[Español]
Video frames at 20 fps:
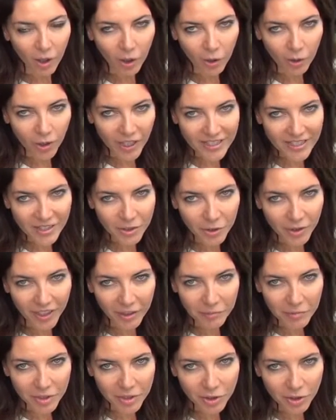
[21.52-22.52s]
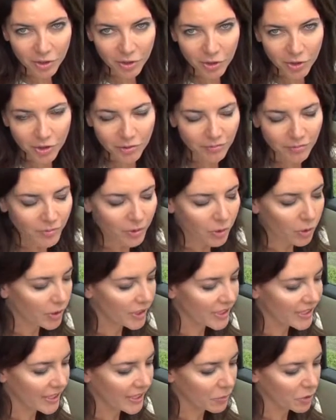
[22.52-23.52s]
Hola, soy Carmen Soto.
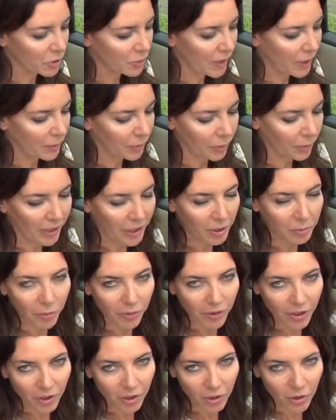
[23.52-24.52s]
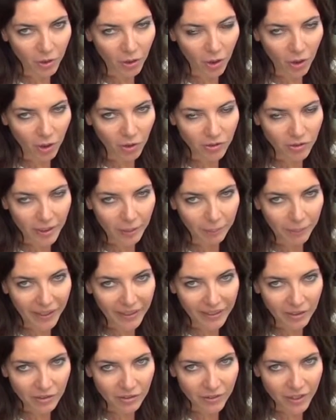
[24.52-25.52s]
Hoy estamos para probar el modelo Honda
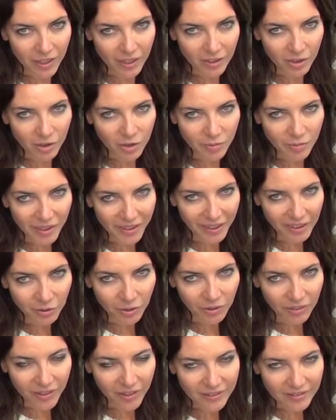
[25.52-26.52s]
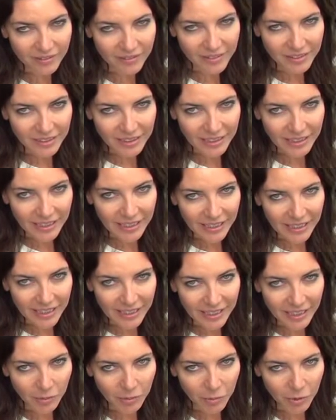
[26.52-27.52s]
Pilot del 2014.
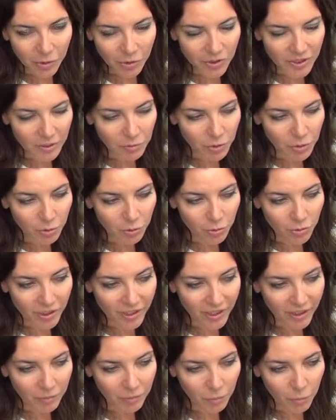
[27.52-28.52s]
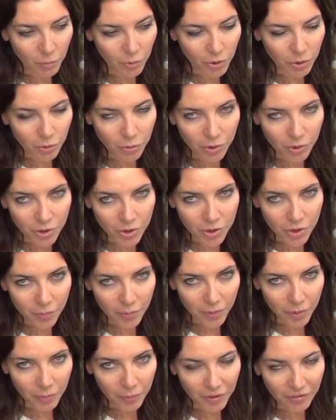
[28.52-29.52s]
Y bueno, estamos en un día muy lluvioso,
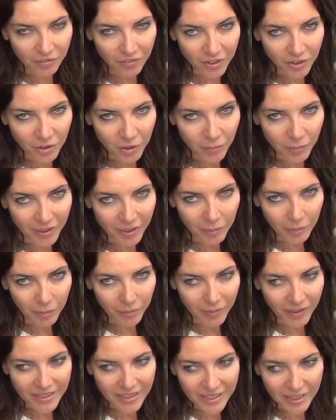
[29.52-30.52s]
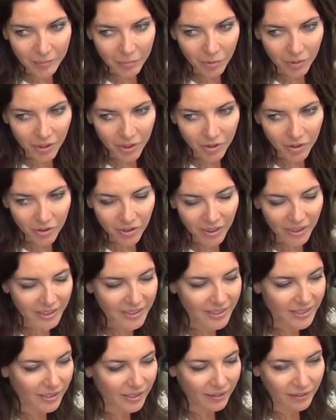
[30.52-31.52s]
pero perfecto para probar este modelo que
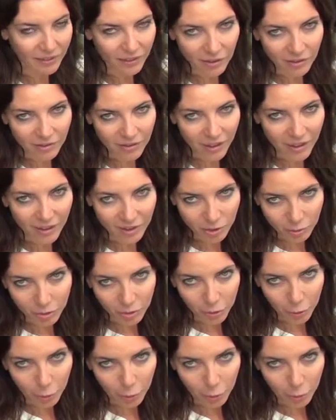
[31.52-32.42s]
es tracción a las cuatro